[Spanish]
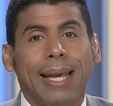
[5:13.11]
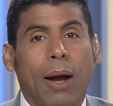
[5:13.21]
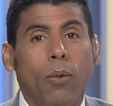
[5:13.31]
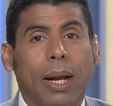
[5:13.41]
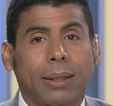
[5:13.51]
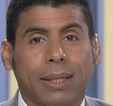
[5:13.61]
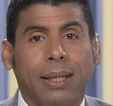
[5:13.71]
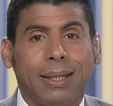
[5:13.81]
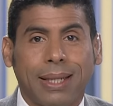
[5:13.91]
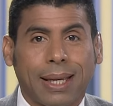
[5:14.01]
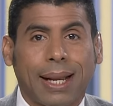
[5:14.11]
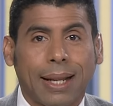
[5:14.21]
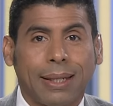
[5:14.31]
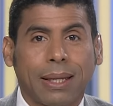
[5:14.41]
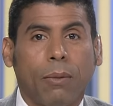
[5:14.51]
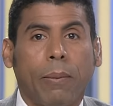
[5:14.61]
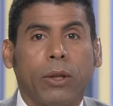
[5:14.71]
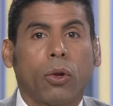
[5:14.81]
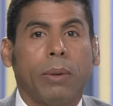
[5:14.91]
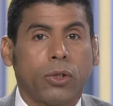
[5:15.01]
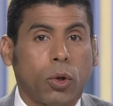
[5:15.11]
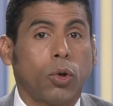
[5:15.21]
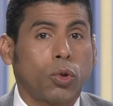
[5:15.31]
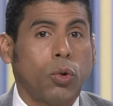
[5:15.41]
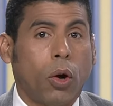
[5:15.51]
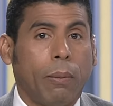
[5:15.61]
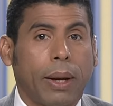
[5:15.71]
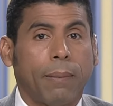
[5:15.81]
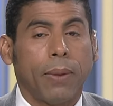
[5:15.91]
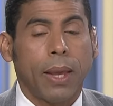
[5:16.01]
Y aún así, ni siquiera en ese momento mencionó su nombre.